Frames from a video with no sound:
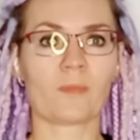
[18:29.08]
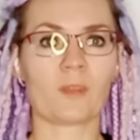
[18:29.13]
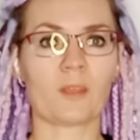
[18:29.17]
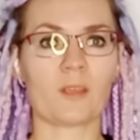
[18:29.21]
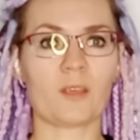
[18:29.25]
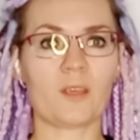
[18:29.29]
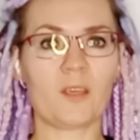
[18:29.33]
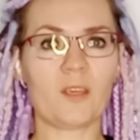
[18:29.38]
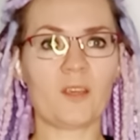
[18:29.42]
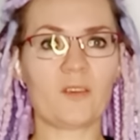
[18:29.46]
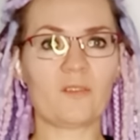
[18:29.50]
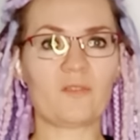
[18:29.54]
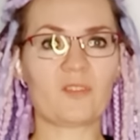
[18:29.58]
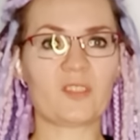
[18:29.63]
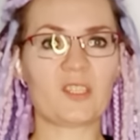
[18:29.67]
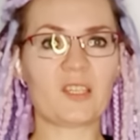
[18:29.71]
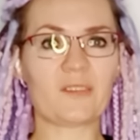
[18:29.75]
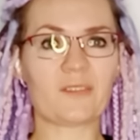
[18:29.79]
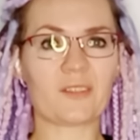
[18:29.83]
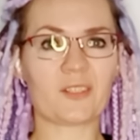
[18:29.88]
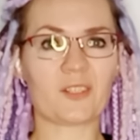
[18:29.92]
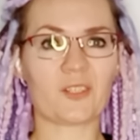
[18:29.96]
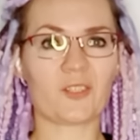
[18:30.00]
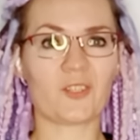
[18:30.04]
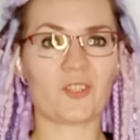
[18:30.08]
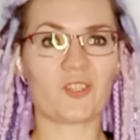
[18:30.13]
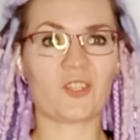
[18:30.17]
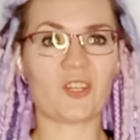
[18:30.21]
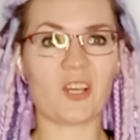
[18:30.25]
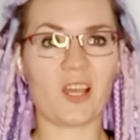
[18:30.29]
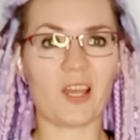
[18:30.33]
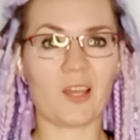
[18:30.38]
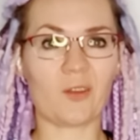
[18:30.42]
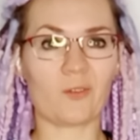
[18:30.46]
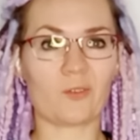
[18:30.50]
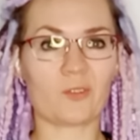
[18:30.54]
И все
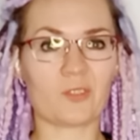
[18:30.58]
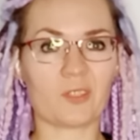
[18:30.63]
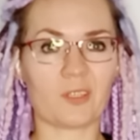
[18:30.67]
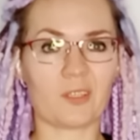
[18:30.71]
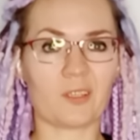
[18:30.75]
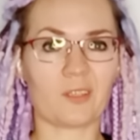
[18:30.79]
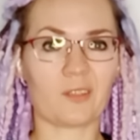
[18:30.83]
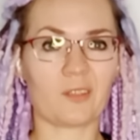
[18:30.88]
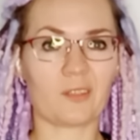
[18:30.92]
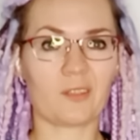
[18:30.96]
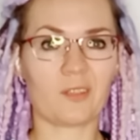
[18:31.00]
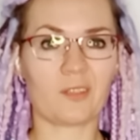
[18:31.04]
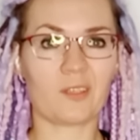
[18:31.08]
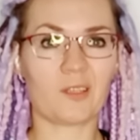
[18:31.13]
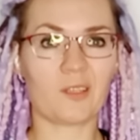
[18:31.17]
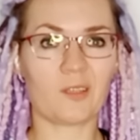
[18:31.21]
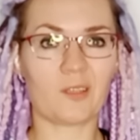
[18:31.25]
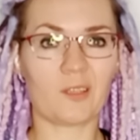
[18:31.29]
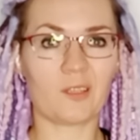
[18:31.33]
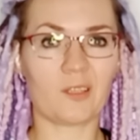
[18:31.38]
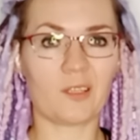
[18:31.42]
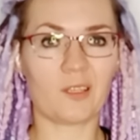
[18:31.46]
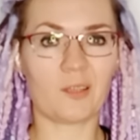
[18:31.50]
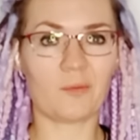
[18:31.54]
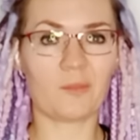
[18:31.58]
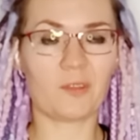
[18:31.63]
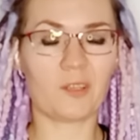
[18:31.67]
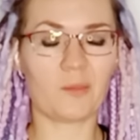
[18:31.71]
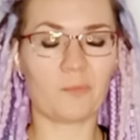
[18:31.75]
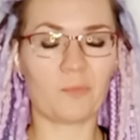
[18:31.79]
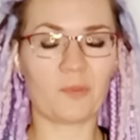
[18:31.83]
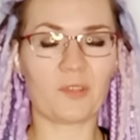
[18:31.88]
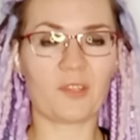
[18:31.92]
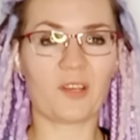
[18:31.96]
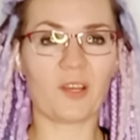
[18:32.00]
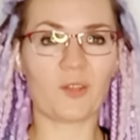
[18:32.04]
восхищаются,
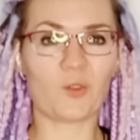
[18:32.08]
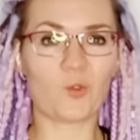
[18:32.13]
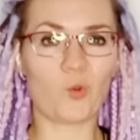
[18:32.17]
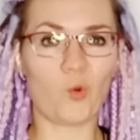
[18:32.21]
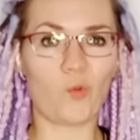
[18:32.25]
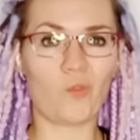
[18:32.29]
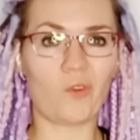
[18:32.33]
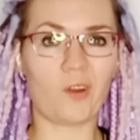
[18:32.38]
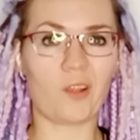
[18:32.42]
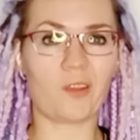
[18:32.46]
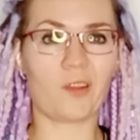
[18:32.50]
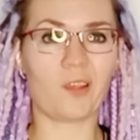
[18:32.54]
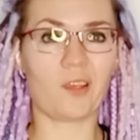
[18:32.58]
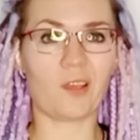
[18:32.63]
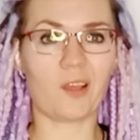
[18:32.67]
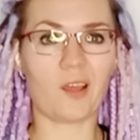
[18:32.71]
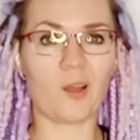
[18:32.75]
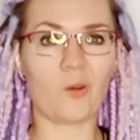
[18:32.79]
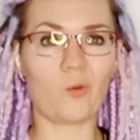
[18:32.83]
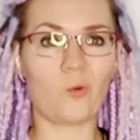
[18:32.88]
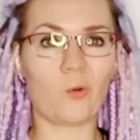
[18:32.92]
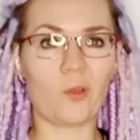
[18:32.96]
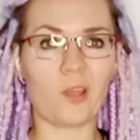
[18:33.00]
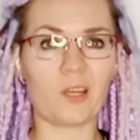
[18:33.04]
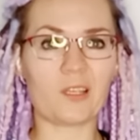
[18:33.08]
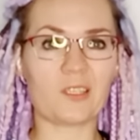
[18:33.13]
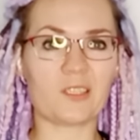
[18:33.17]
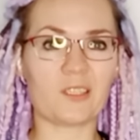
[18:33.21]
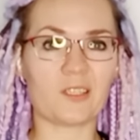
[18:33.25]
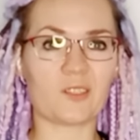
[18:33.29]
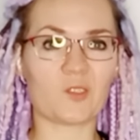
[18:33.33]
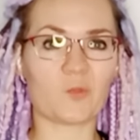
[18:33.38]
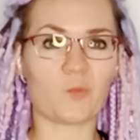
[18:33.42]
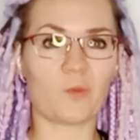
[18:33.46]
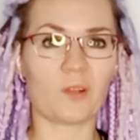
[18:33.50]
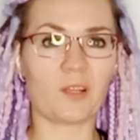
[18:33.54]
неподготовленные, какой
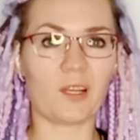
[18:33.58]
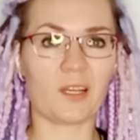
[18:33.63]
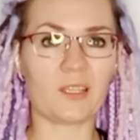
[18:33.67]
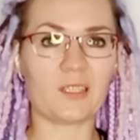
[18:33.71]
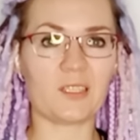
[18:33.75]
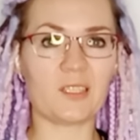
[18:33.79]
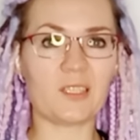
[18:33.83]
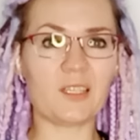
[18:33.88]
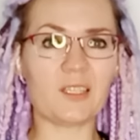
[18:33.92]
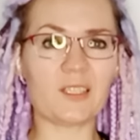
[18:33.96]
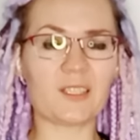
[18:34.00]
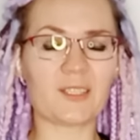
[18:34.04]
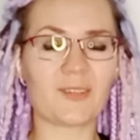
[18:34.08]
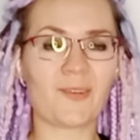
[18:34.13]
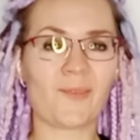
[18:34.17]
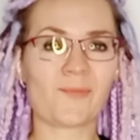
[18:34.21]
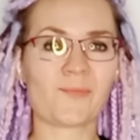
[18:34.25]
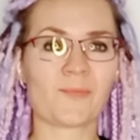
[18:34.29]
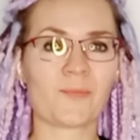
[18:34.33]
отец молодец –